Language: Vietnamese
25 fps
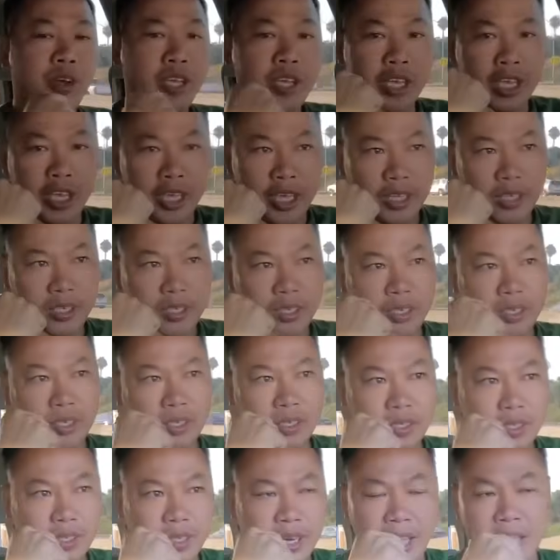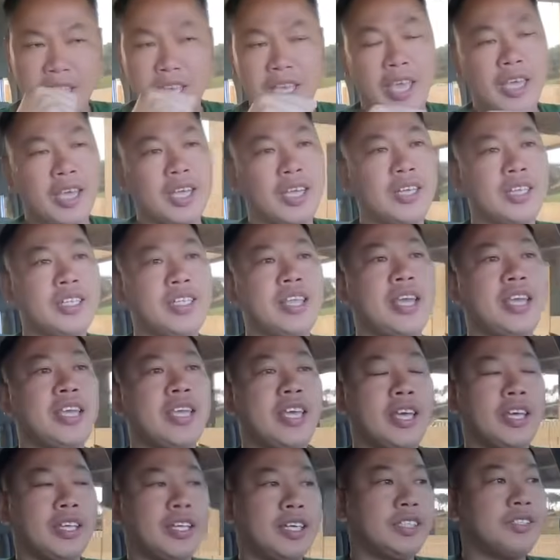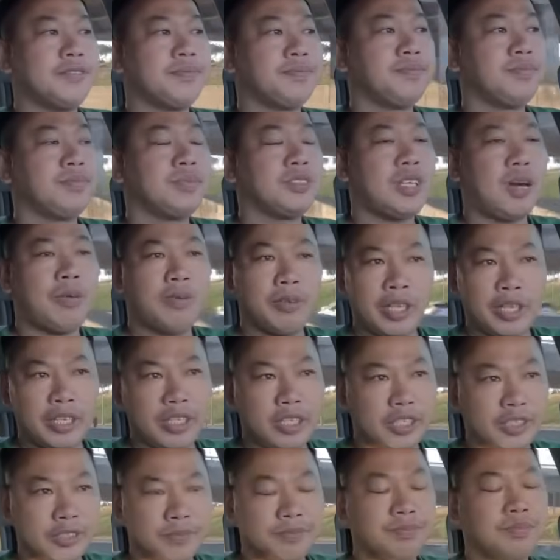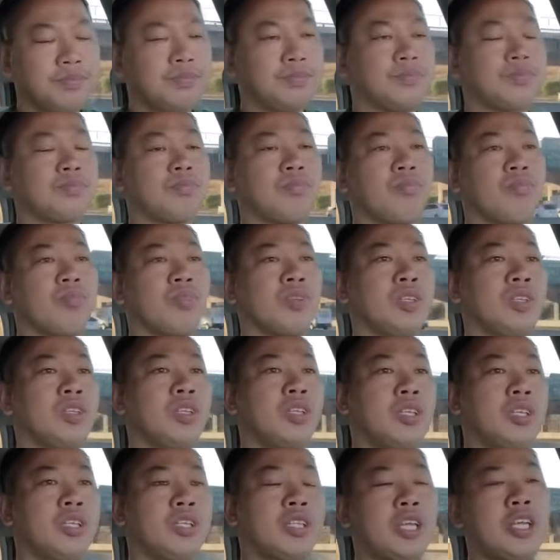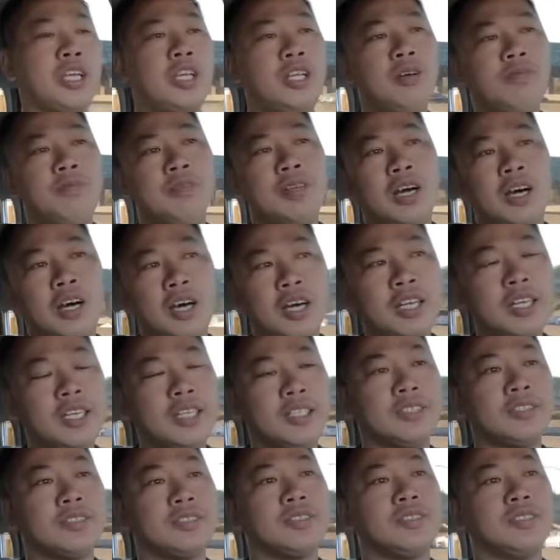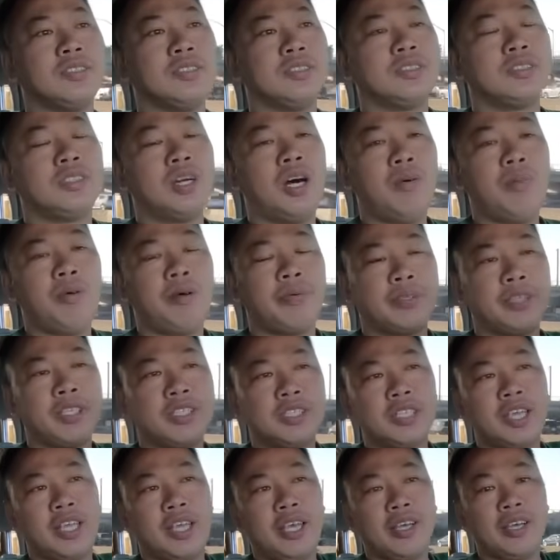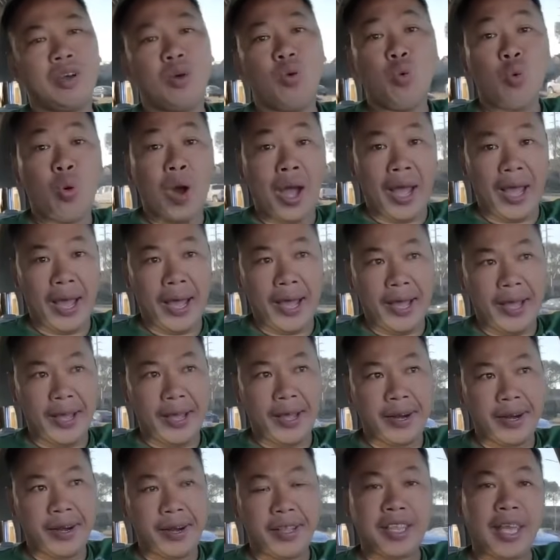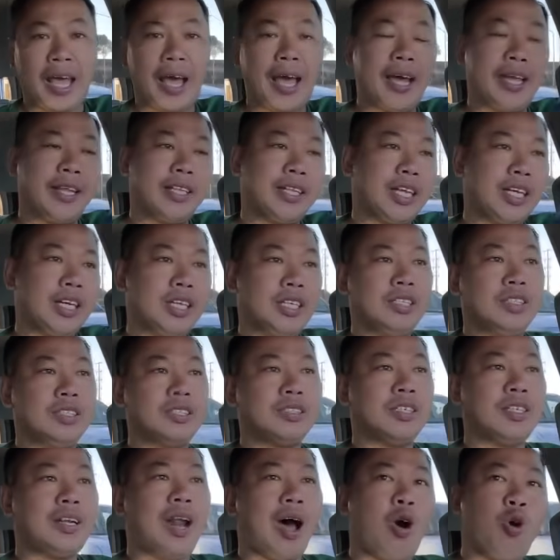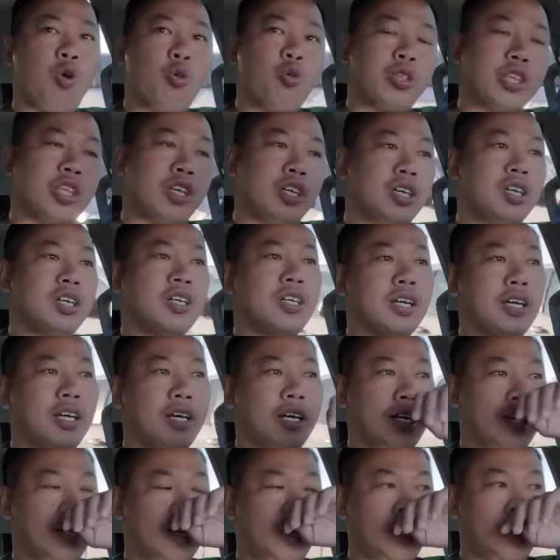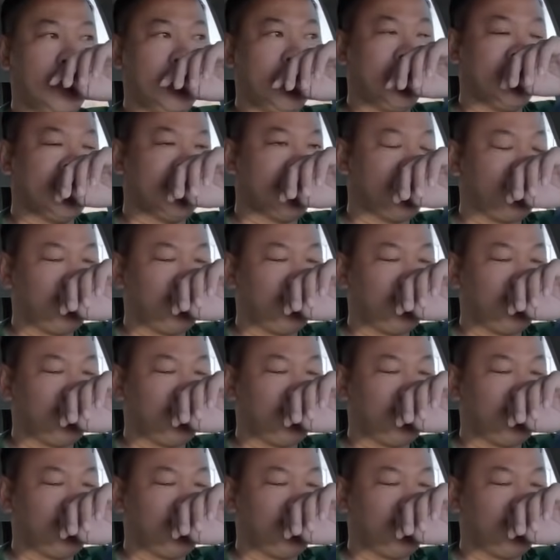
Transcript: cái kiến nó đầy nghẹt hết nó dày nghẹt hết không có thấy đường thì lúc đó đó có một chiếc xe cứu hỏa nó chạy tới nó đậu trước uh,